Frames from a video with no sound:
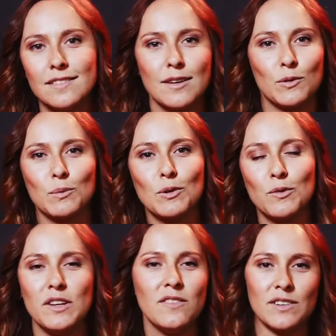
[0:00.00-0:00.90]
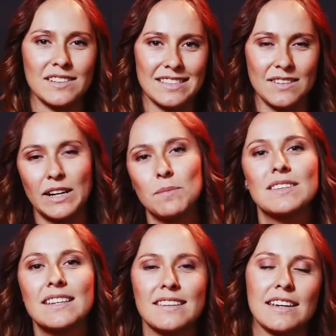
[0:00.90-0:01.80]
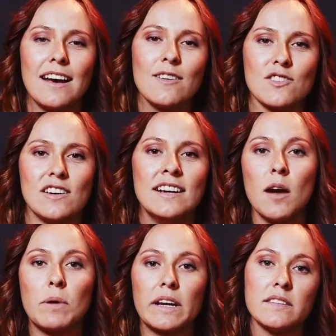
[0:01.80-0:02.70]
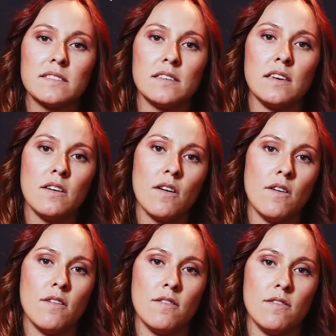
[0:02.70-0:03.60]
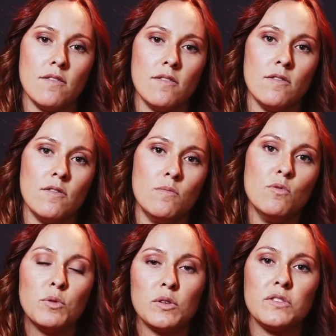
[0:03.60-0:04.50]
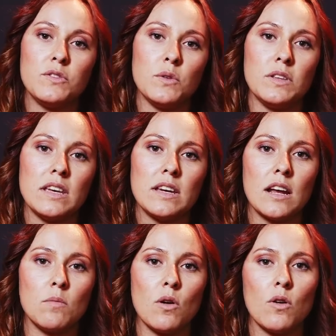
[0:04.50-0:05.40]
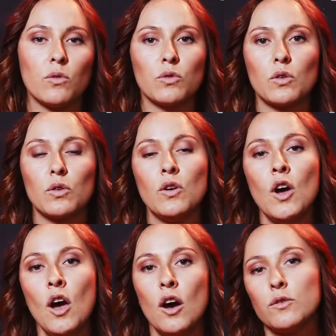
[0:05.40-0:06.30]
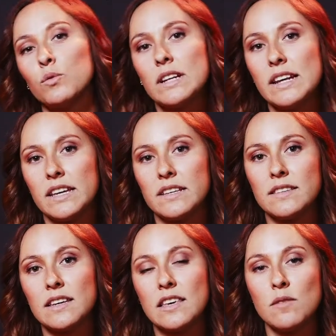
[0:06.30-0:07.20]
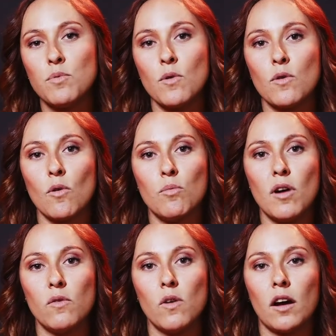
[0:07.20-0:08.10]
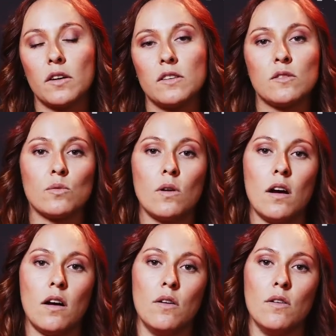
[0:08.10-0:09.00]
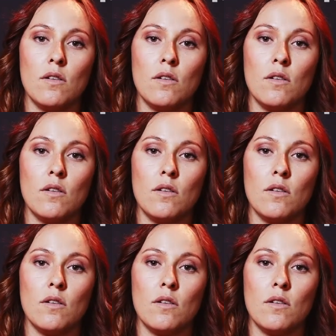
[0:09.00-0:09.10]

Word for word: euh, sa photo de profil. Enfin, c'est vraiment très très large. Et après, c'est me positionner également entre toutes les équipes qu'on peut avoir, qui soient